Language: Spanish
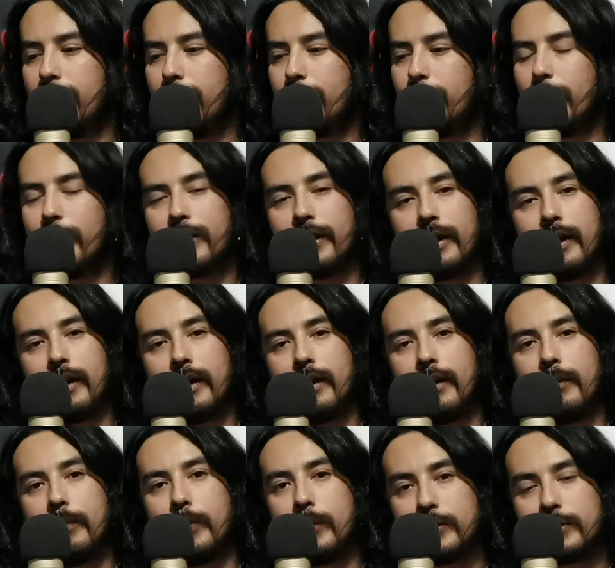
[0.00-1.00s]

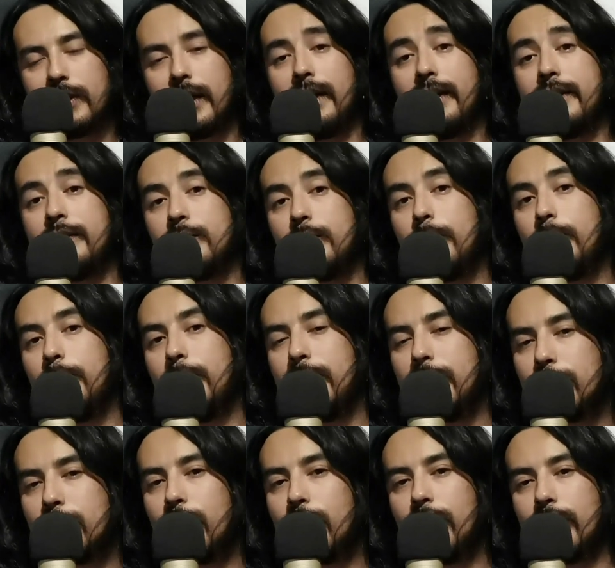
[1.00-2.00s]
Porque Poussin es un
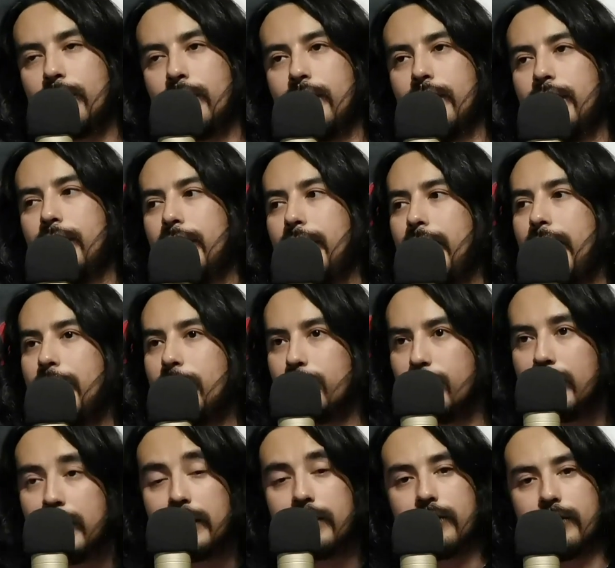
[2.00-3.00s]
pintor
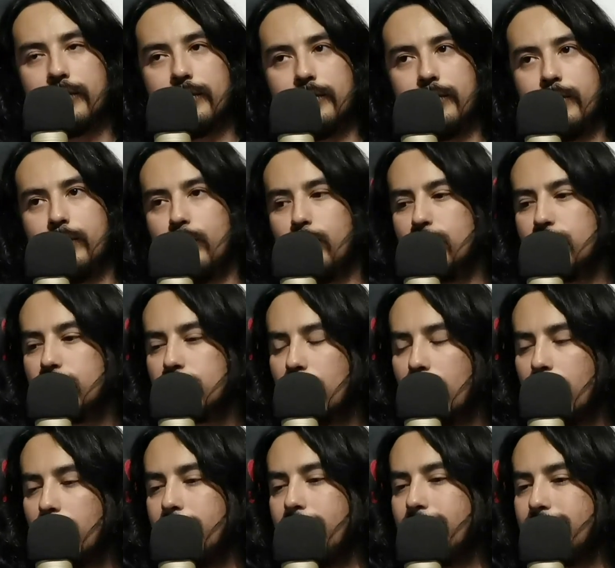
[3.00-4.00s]
erudito.
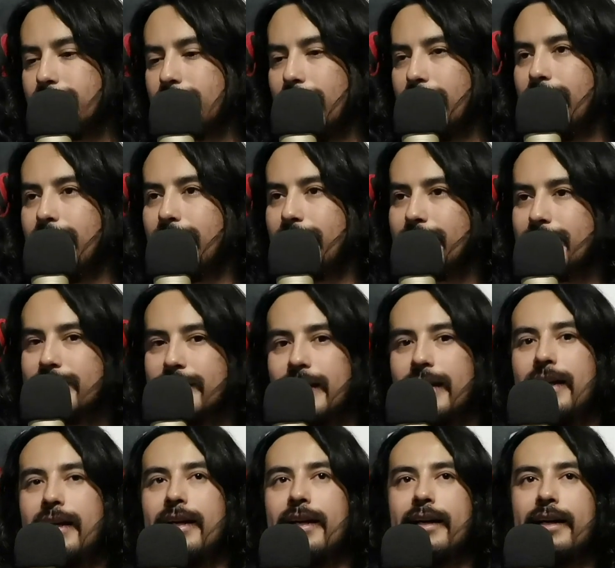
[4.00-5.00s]
Poussin es alguien que
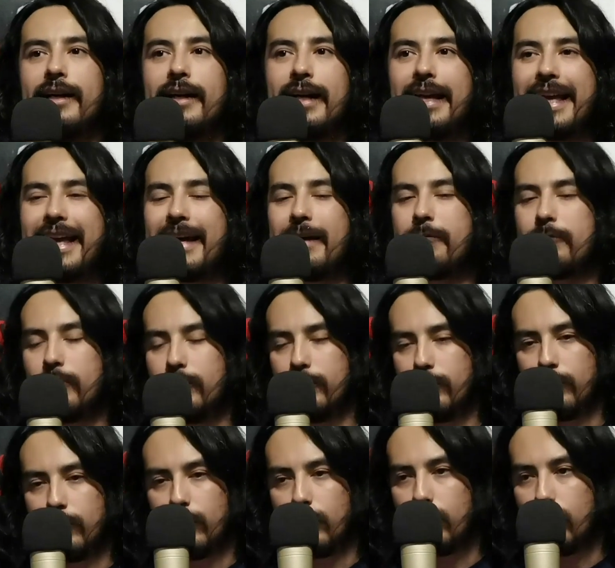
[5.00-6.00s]
está... que
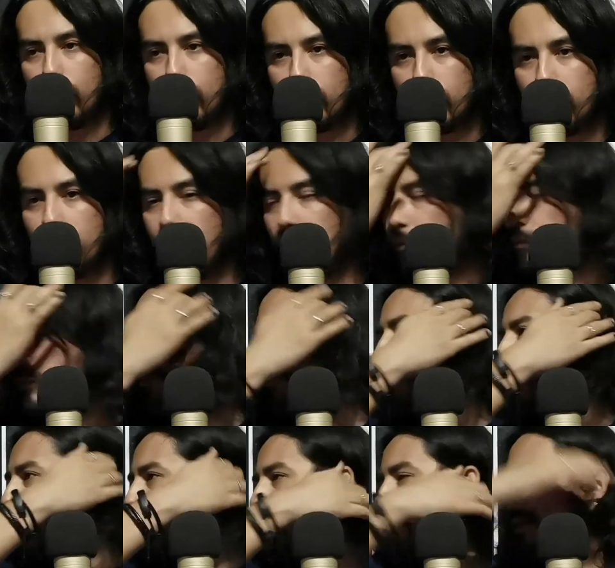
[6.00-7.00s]

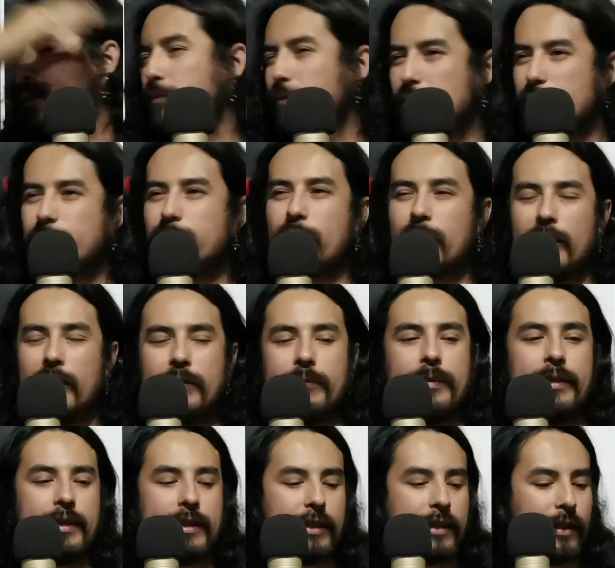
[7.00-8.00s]
ya lo veremos
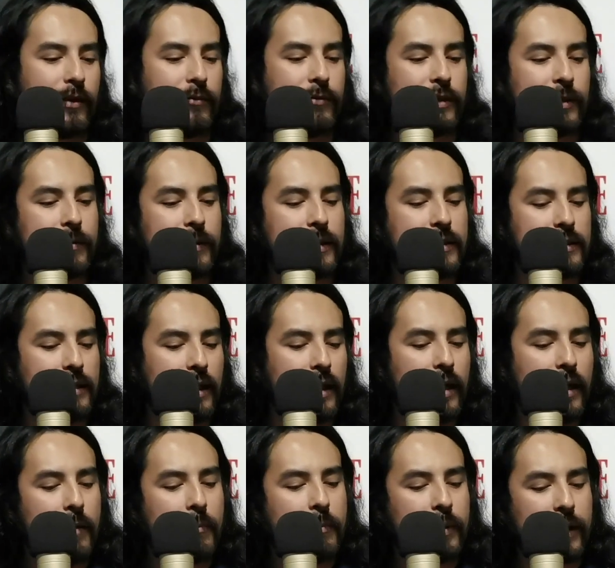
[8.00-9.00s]
probablemente alguna vez,
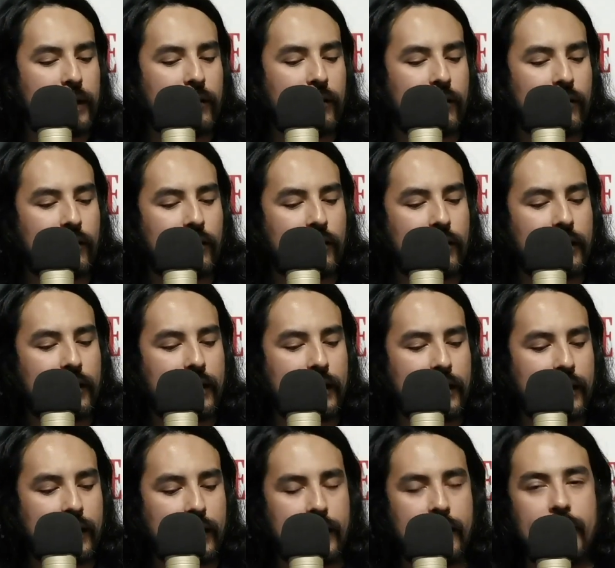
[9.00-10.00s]
pero
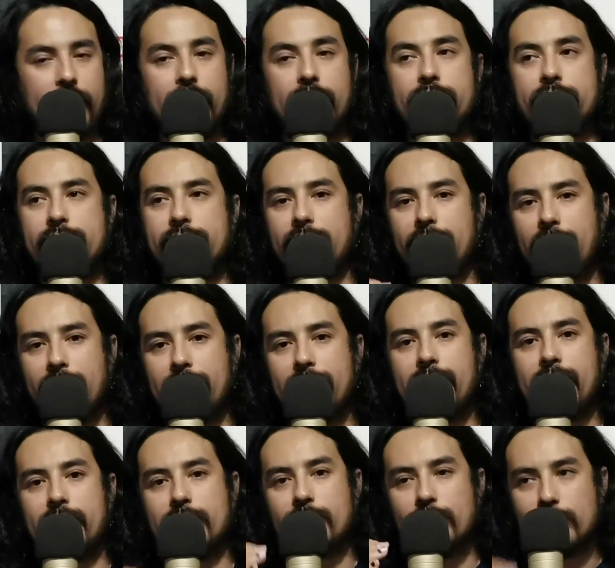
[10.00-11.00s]
él se
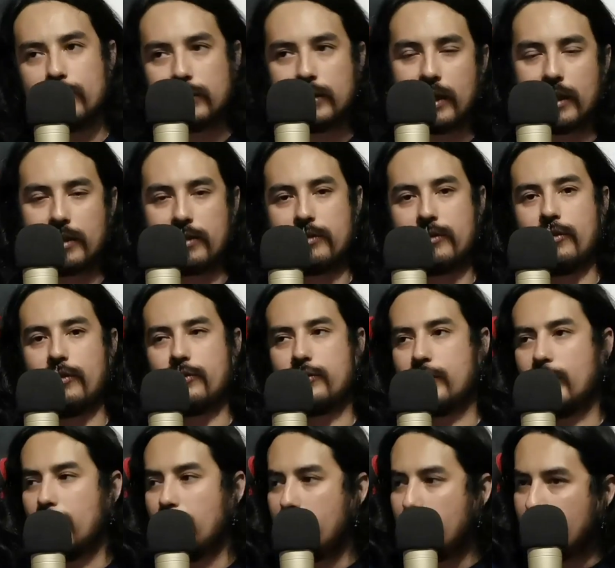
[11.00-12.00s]
leía sus textos
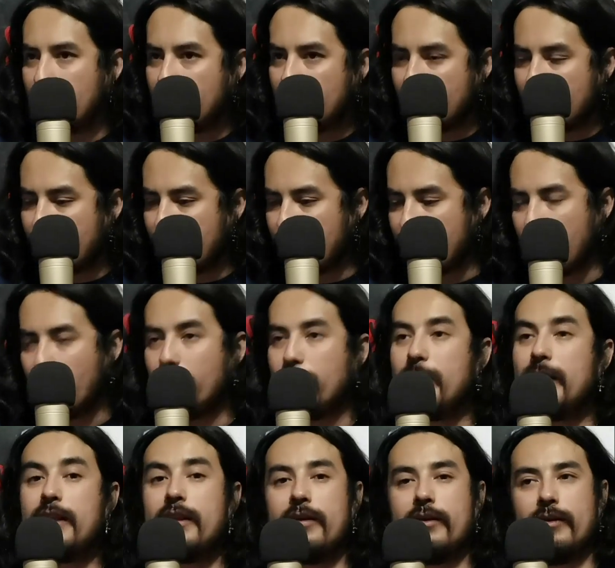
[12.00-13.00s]
de
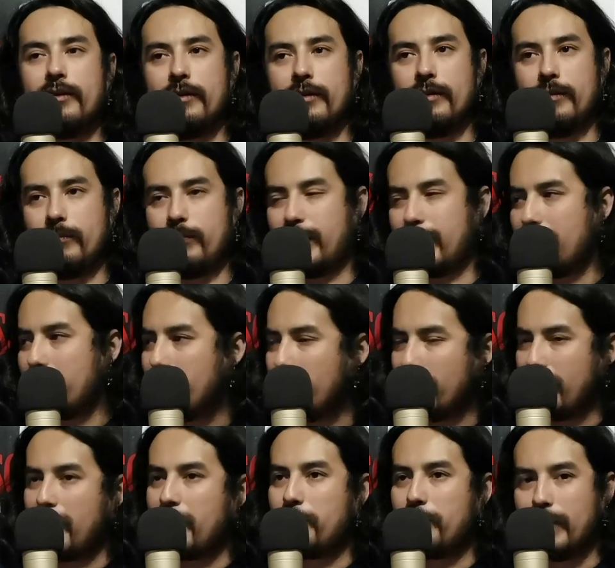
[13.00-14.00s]
Ovidio para
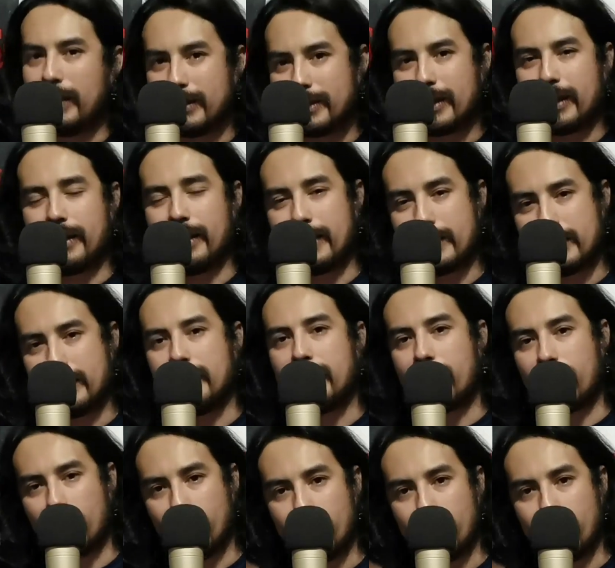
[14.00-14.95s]
poder pintar la escena que